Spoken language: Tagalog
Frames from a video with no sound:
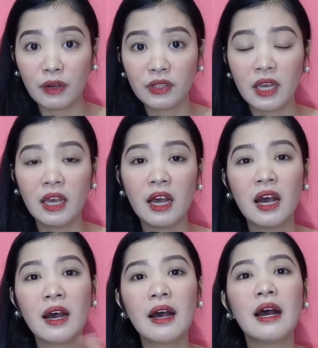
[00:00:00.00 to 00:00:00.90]
out,
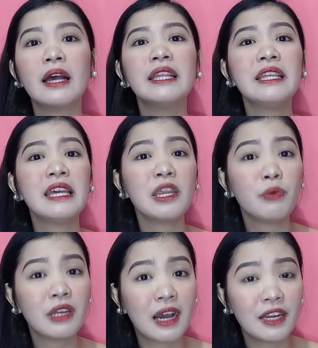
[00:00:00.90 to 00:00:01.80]
hindi
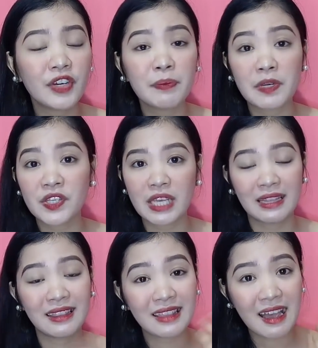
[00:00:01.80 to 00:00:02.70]
rin 100%
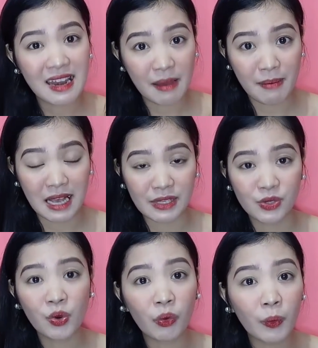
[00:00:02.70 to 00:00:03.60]
lalabas.
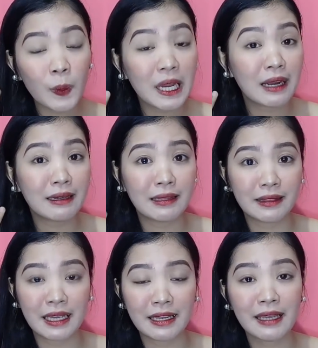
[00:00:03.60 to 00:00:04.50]
So, kulang
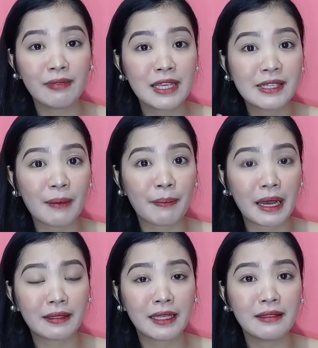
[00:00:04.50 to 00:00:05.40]
lang din. Hindi
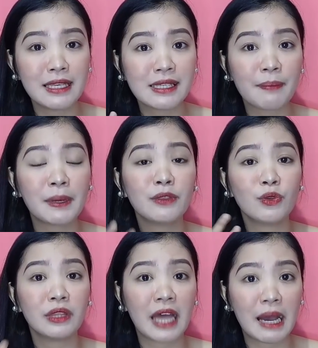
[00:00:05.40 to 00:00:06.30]
sapat. Hindi sapat
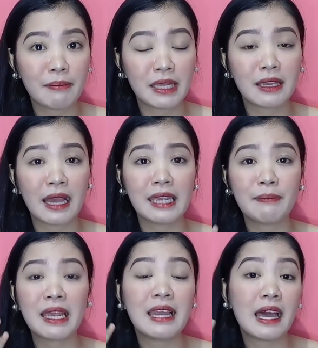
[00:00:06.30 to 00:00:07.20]
yung dami na
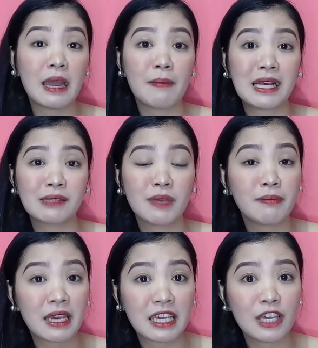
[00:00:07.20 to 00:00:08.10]
mailalabas.
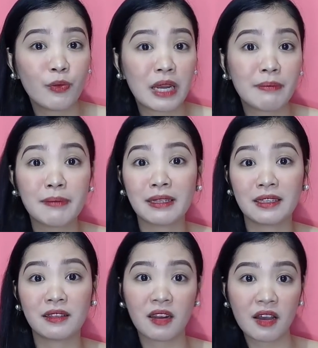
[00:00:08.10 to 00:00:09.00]
May maiiwan, may
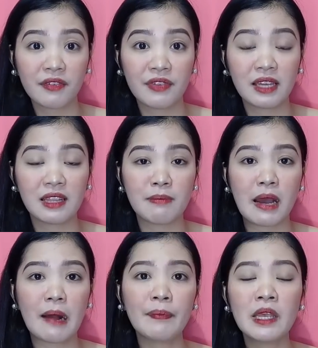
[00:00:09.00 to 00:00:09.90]
matatraffic, di
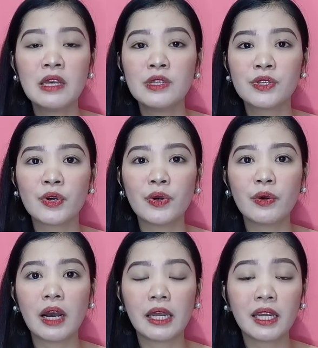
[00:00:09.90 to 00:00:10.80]
ba?
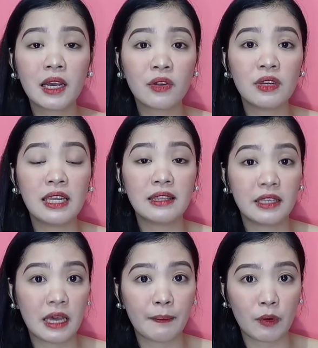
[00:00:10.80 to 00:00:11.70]
So, uh, nagkaroon lang
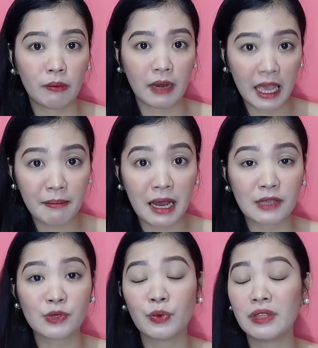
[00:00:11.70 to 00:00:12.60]
din ng problema.
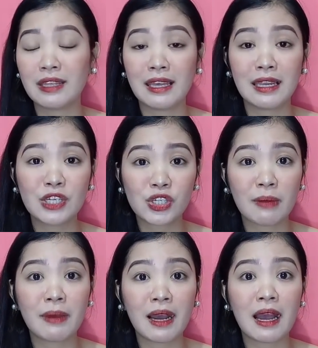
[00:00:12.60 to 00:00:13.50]
So, hindi rin
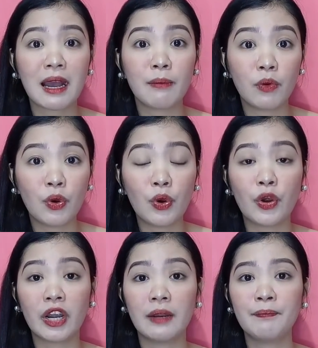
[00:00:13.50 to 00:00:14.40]
siya makakabuo
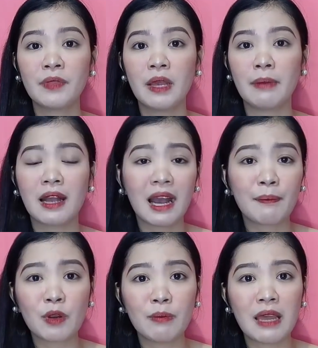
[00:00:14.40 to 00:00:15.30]
or
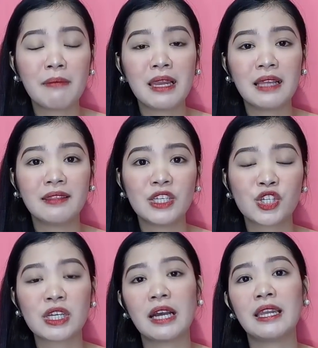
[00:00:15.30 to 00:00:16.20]
magkakaproblema lang din
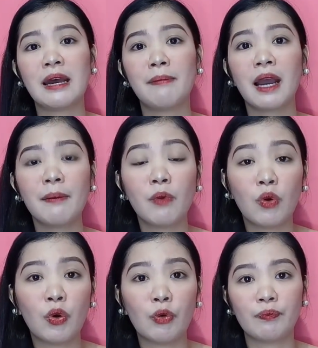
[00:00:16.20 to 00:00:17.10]
siya na
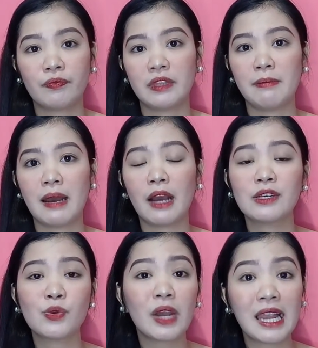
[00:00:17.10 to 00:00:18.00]
makabuo. Diba?
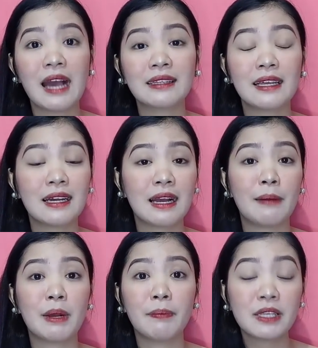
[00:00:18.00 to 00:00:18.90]
So, kailangan
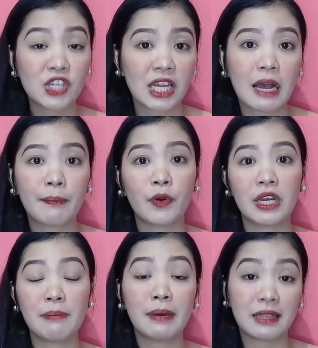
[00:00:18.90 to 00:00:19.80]
talaga magpa-check up
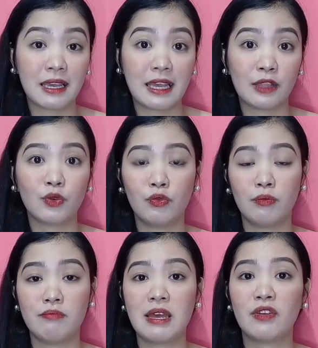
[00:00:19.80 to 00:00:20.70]
or ipatingin kung
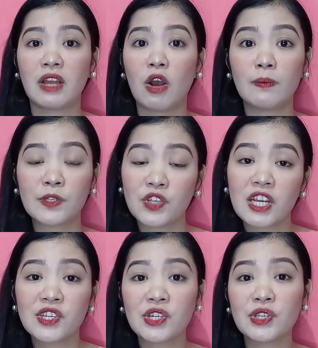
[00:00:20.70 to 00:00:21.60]
meron ng
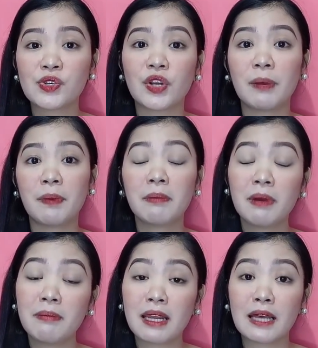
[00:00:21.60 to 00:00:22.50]
obstructions or
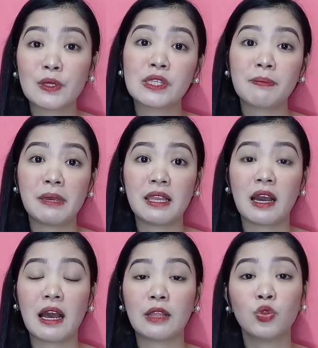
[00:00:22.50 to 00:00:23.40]
pagbabara dun sa
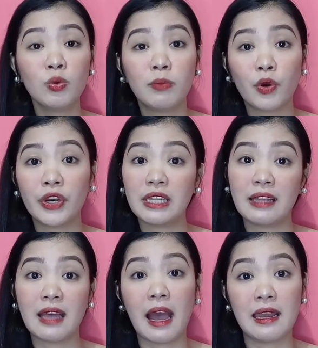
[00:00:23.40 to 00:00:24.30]
pinakatubo or
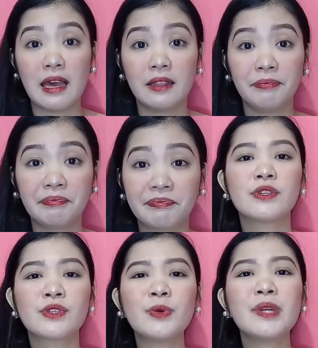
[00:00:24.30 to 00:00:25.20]
dadaanan.
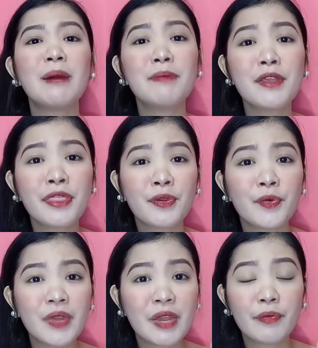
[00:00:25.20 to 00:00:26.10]
So, number
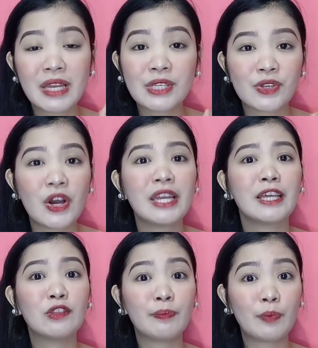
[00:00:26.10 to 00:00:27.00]
three reason,
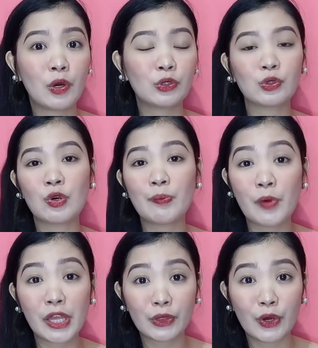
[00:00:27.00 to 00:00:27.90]
ito po, totoo
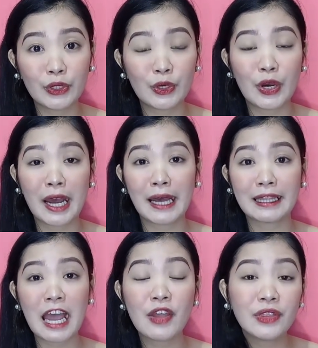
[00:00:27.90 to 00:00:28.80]
po ito, no?
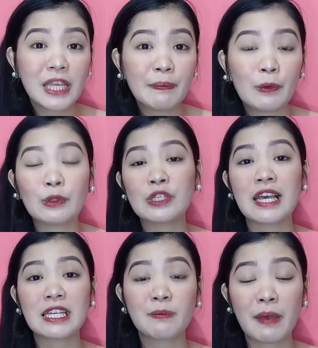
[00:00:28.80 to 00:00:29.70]
At ayon din po to
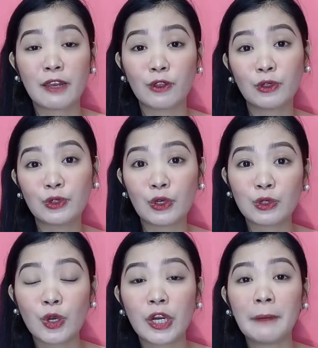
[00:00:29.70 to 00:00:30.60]
sa ekspertong
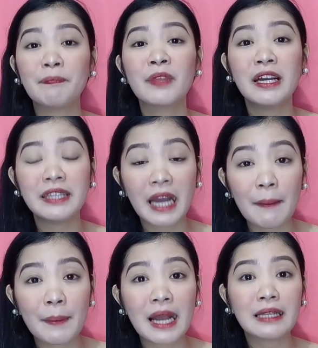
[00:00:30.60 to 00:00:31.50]
doktor, na
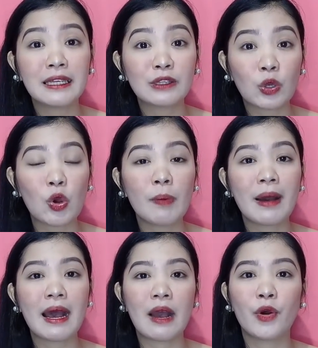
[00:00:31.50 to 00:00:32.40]
kapag
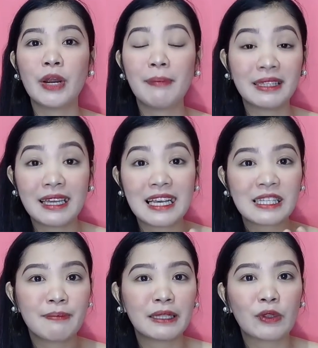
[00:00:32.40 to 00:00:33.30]
na-trauma or
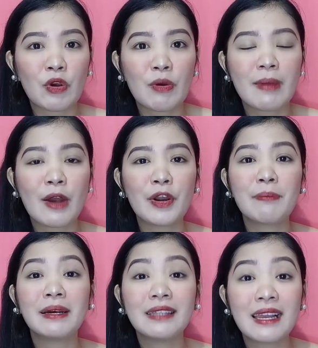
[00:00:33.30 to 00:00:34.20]
madalas matroma
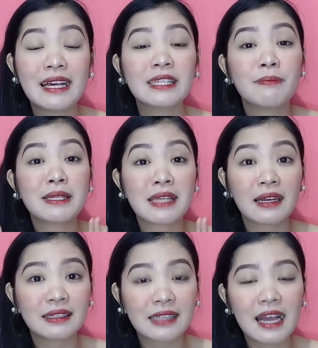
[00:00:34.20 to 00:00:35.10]
or madalas
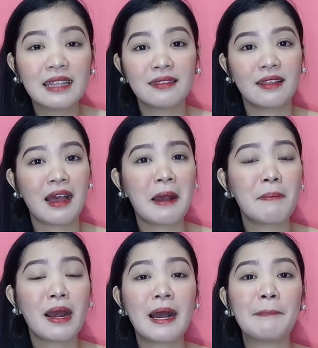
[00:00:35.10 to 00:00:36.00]
masaktan
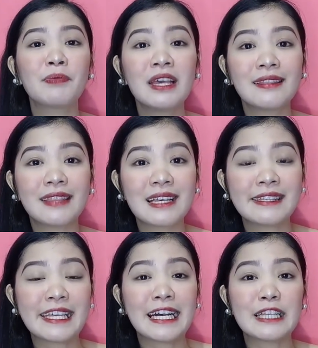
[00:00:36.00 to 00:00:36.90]
ang mga
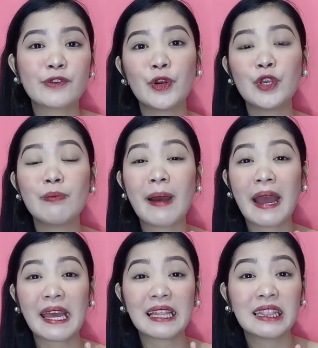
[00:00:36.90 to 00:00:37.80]
testicles or yung
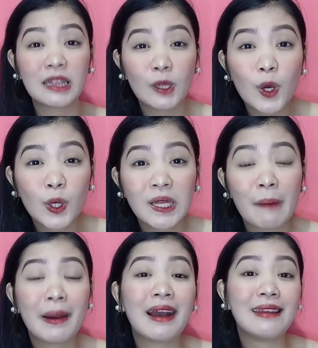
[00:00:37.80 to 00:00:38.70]
mga itlog
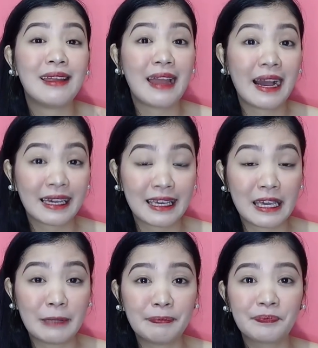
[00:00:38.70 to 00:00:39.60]
na mga
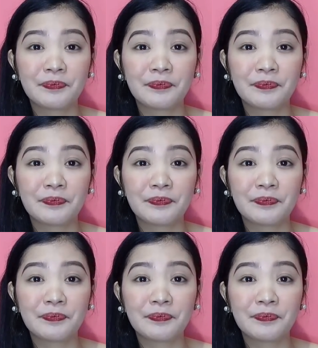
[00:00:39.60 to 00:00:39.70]
lalaki,